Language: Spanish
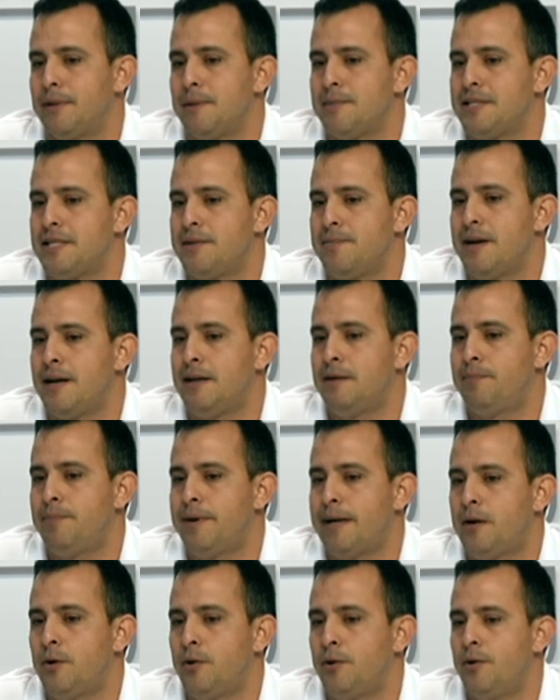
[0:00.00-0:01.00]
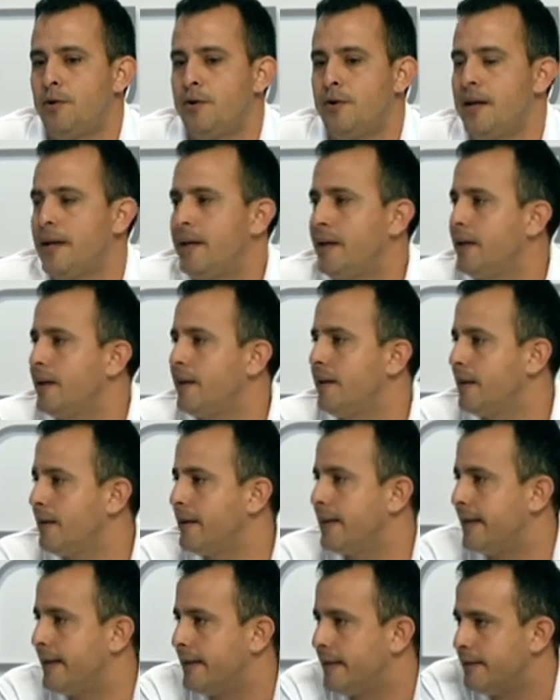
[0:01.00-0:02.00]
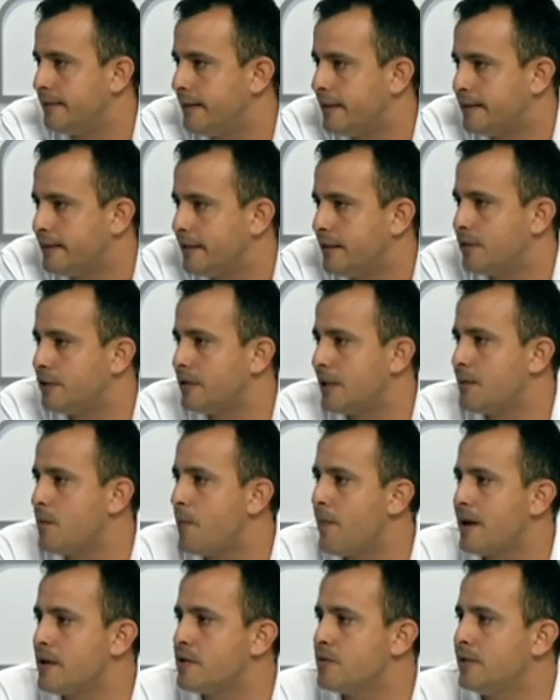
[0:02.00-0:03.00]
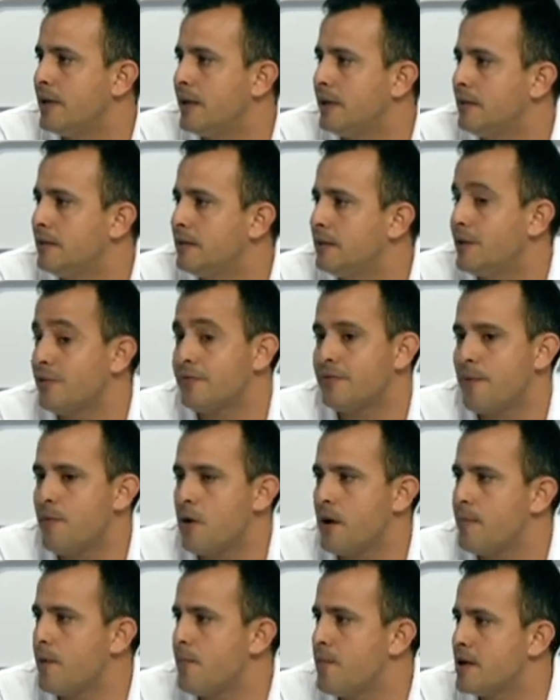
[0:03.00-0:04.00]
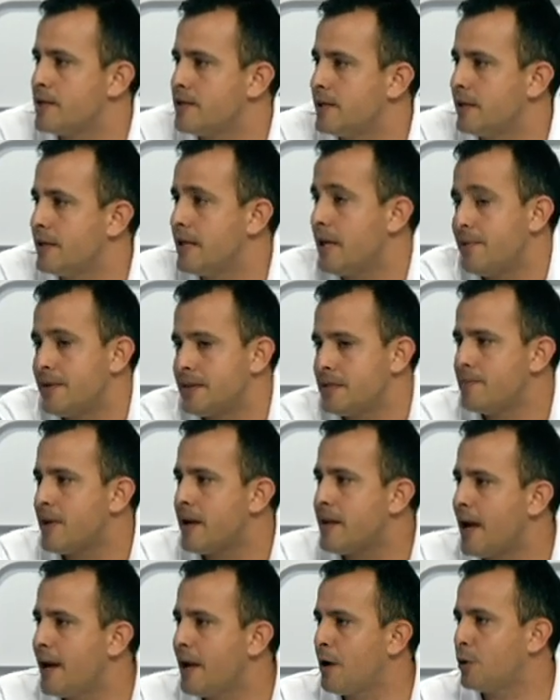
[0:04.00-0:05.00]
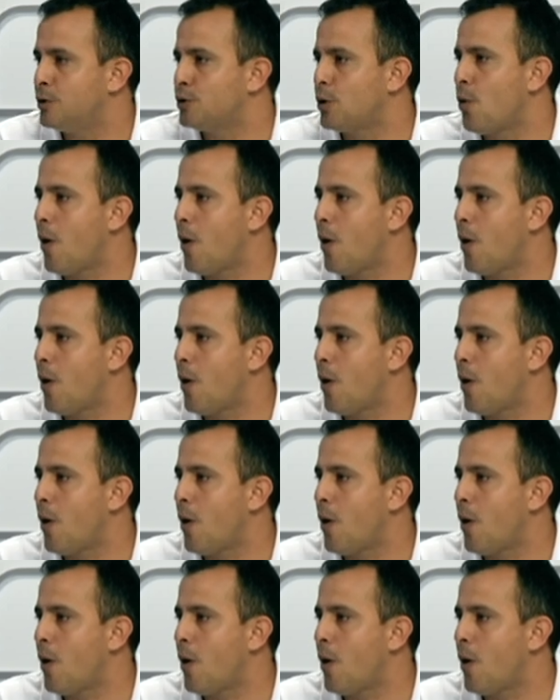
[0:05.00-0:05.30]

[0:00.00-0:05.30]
principal para los dos es que, no tenemos plan insular, que no sabemos qué podemos hacer. Y a ver si mañana, cuando lo